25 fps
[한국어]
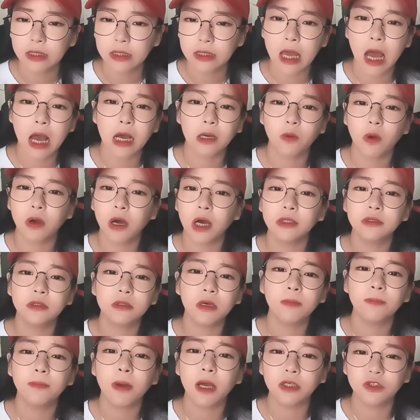당황한
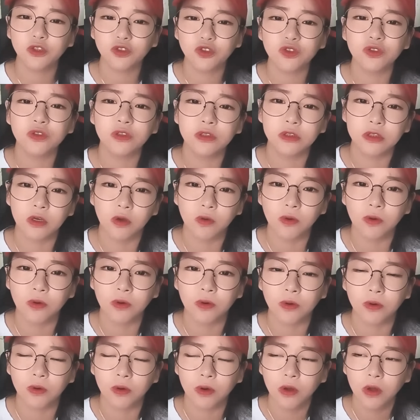
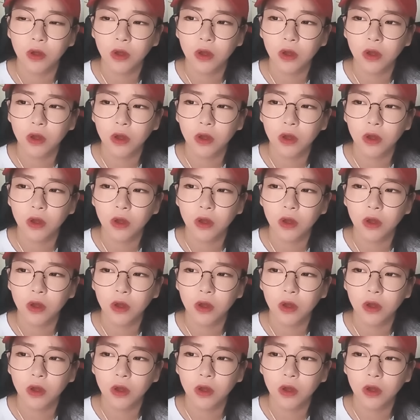천발추는요.